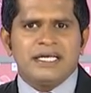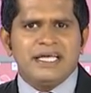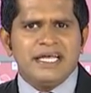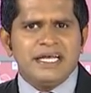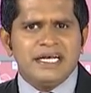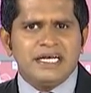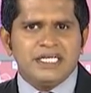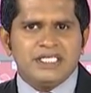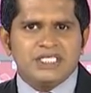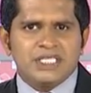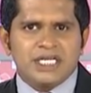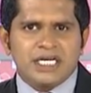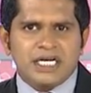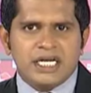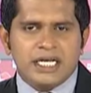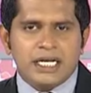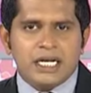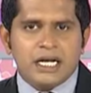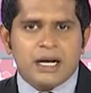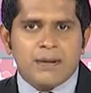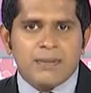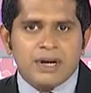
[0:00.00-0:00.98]
இன்று சென்னை
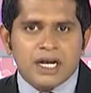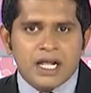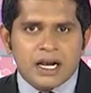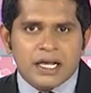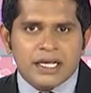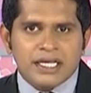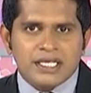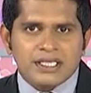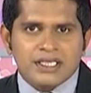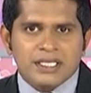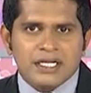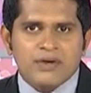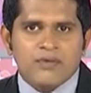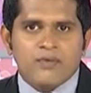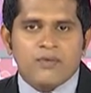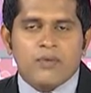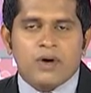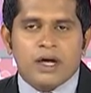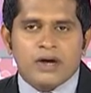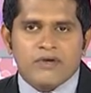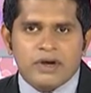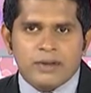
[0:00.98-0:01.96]
கமலாலயத்தில்
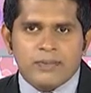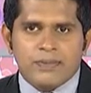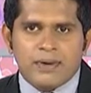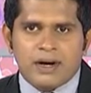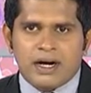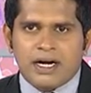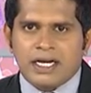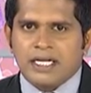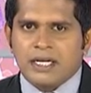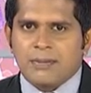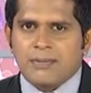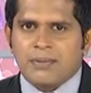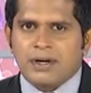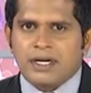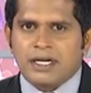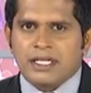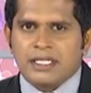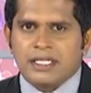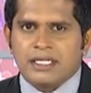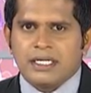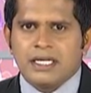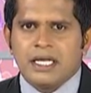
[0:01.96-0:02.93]
வரவேற்பு
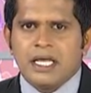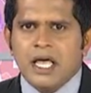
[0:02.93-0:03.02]
அளிக்கப்பட்டது